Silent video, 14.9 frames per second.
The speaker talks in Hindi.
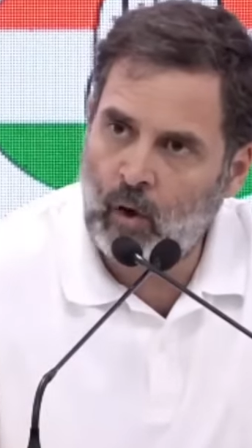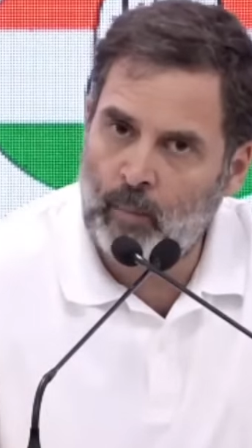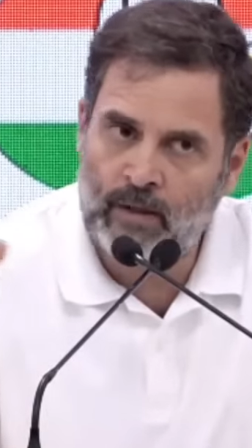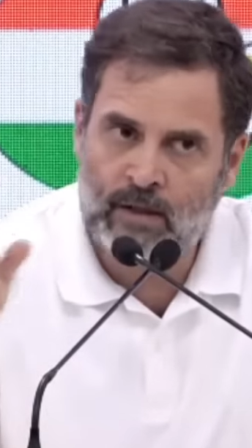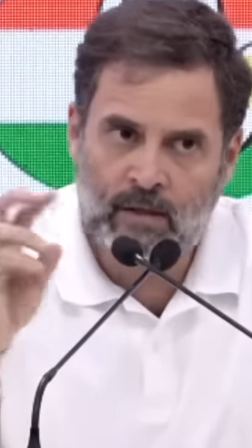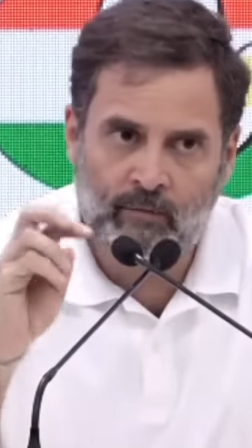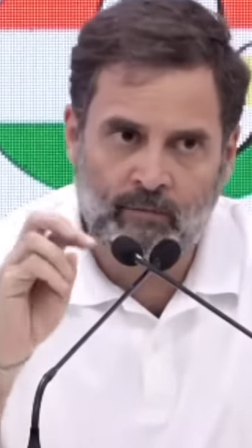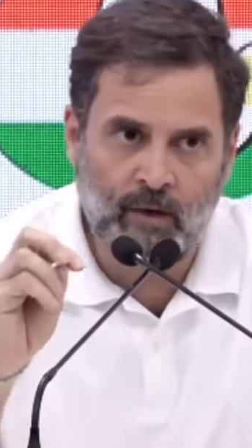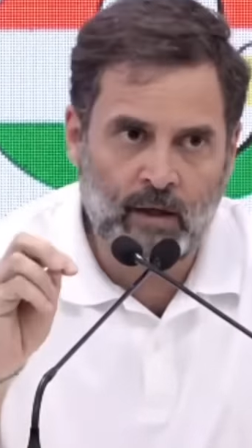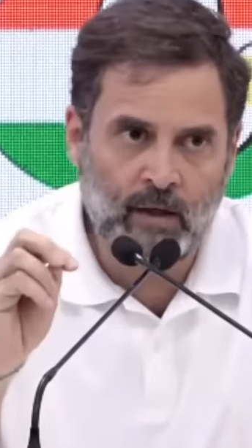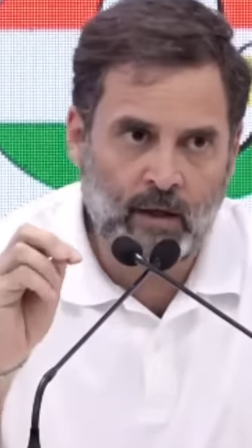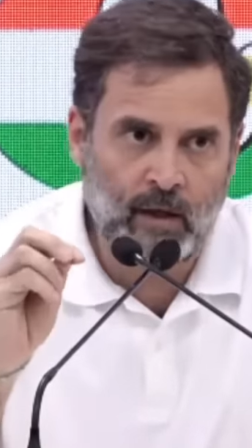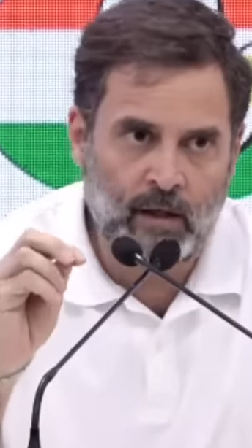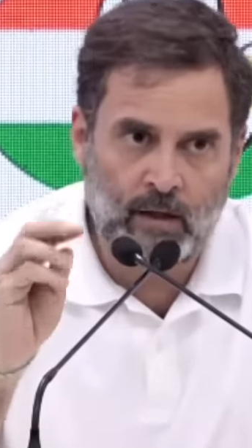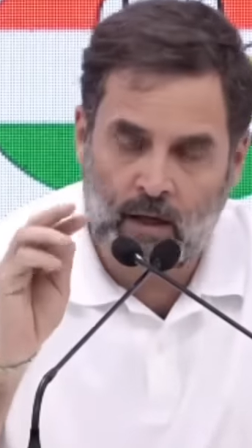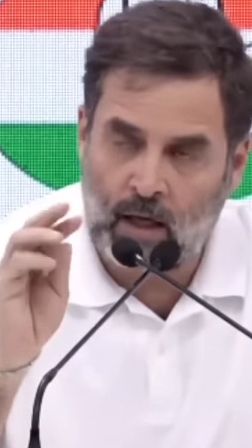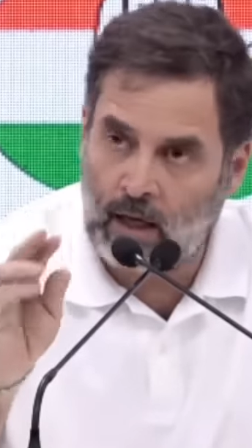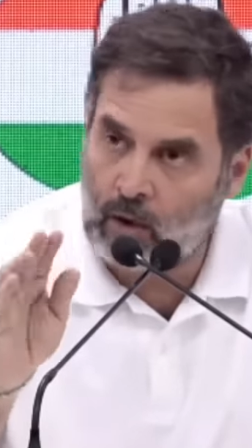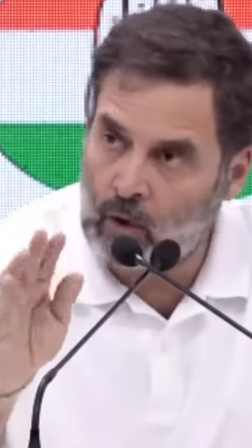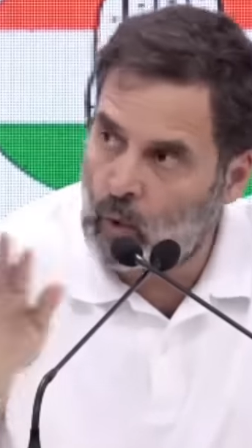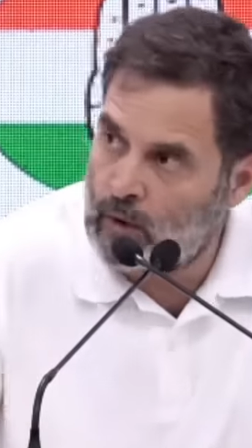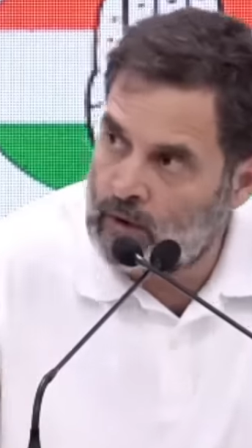ओबीसी वर्ग के
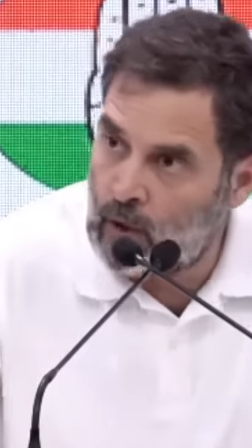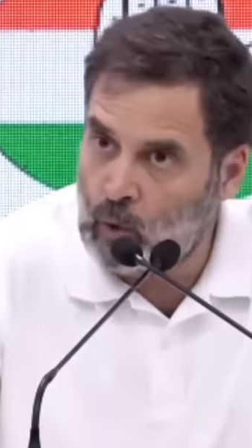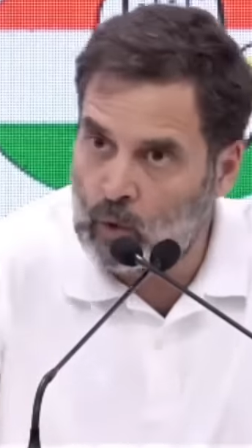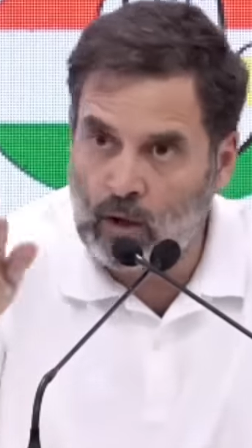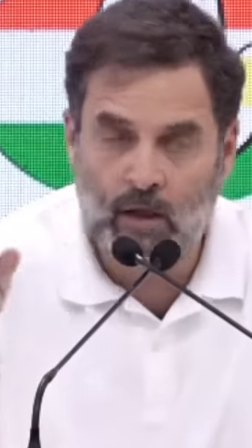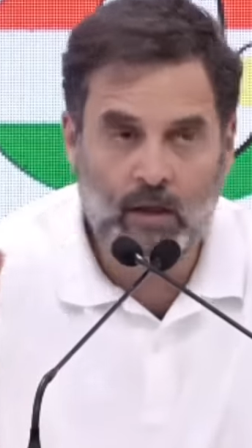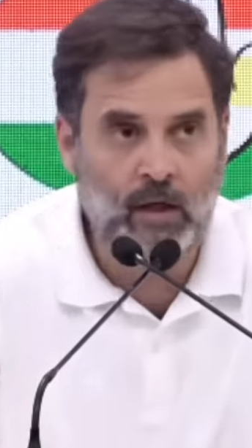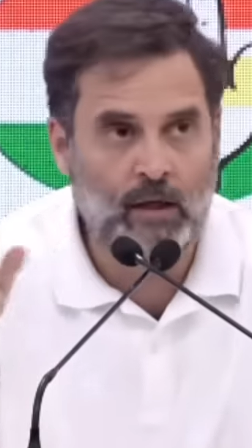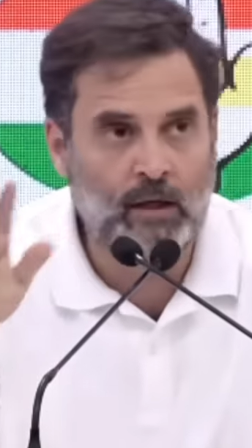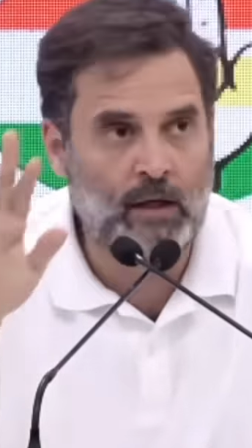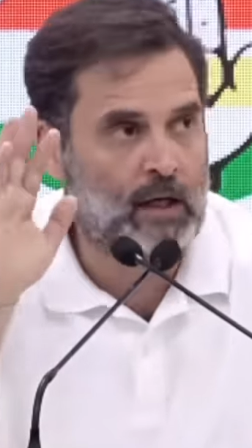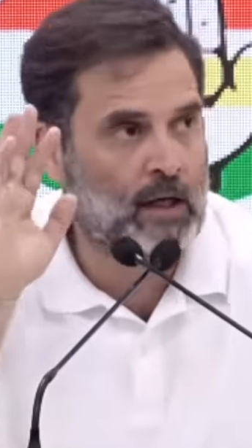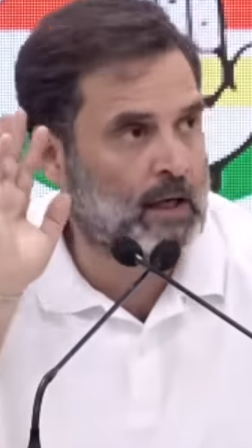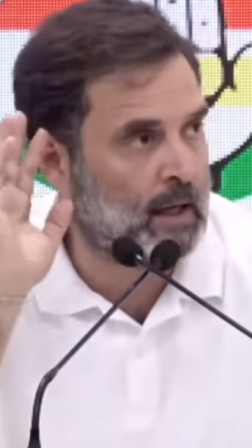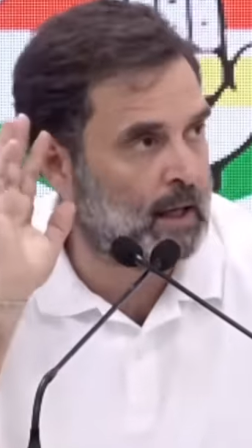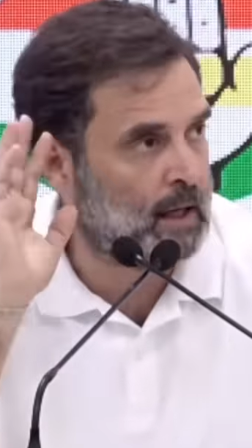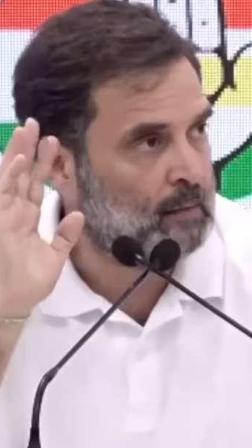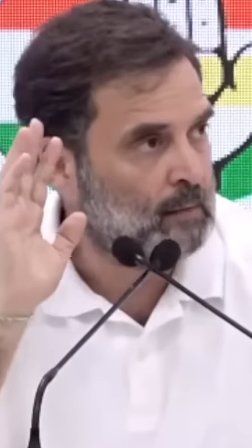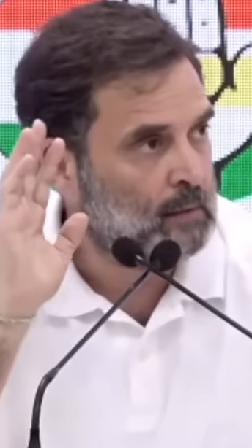ध्यान को इधर उधर करने का है